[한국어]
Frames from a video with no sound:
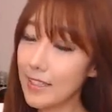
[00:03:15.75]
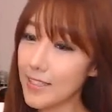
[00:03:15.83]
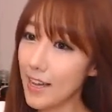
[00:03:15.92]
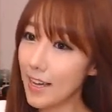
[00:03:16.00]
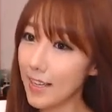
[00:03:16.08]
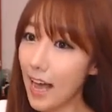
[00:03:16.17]

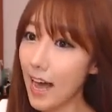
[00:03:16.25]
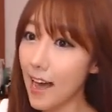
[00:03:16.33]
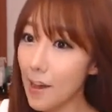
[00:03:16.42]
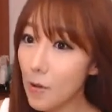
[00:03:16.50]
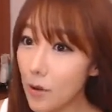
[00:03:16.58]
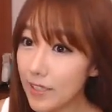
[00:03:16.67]
자
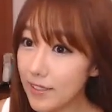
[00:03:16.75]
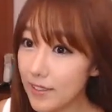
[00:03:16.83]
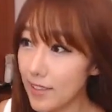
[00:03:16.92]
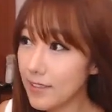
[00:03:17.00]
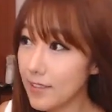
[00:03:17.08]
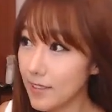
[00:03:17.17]
How
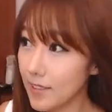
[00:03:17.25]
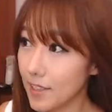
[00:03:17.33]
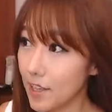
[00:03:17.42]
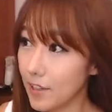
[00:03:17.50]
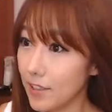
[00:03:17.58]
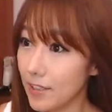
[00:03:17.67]
are
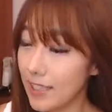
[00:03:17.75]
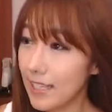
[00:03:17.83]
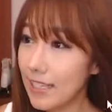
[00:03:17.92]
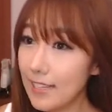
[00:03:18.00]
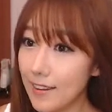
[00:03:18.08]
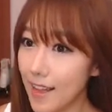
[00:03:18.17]
things는요
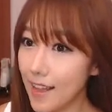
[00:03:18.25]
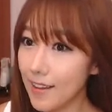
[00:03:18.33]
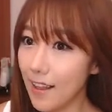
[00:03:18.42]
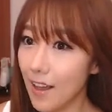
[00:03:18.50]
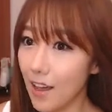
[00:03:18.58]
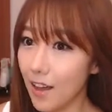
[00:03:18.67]

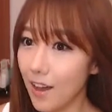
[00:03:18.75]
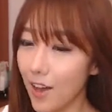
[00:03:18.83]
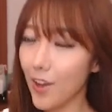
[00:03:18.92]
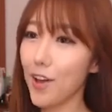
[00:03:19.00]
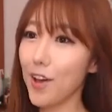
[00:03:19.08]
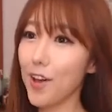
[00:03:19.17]
일단
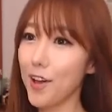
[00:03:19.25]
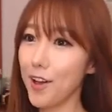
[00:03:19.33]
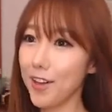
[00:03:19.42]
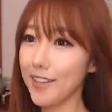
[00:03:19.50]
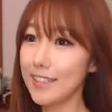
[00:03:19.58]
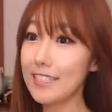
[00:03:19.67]

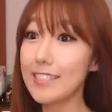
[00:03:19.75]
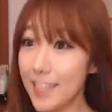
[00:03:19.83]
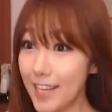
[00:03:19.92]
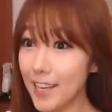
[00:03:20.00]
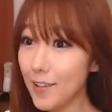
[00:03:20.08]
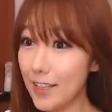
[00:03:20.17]
어,
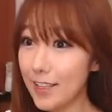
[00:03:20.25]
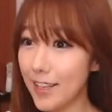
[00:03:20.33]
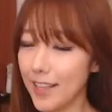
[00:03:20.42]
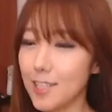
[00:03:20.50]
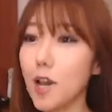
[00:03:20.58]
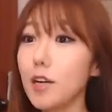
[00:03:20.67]

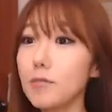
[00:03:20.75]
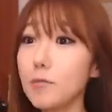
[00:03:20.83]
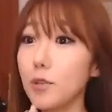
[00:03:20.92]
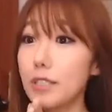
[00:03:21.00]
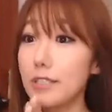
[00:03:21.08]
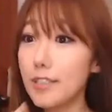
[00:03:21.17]
CEO한테, 처음
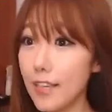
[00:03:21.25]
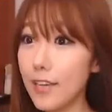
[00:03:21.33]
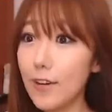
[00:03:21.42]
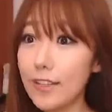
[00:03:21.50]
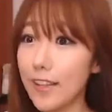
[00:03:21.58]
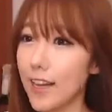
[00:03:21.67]
보는
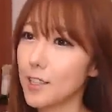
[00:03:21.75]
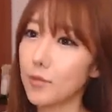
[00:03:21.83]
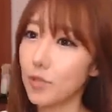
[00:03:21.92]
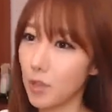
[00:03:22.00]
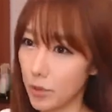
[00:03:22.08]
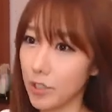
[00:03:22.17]
CEO한테 가서
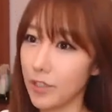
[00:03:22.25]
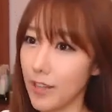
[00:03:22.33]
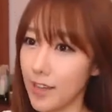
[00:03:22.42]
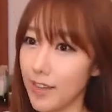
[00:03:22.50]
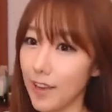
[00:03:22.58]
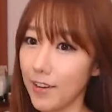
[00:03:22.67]
물어보는 건
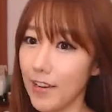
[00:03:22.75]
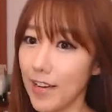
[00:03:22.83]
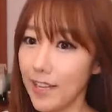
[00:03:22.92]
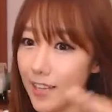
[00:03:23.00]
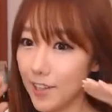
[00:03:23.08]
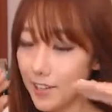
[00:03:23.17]
아니에요.
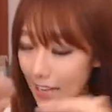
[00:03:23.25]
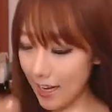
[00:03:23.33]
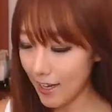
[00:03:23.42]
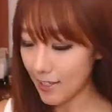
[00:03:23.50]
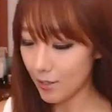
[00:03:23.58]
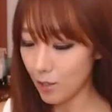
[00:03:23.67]
이건
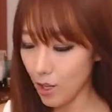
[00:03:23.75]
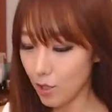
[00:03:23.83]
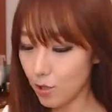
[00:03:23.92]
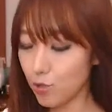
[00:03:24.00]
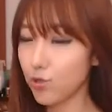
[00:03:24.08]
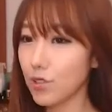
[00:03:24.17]
약간
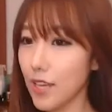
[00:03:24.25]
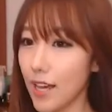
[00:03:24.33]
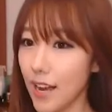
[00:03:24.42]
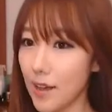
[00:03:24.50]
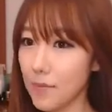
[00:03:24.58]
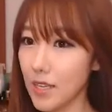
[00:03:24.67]
두
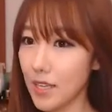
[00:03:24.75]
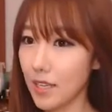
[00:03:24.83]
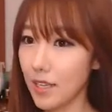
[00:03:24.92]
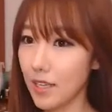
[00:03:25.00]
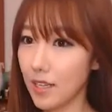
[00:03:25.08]
사람이,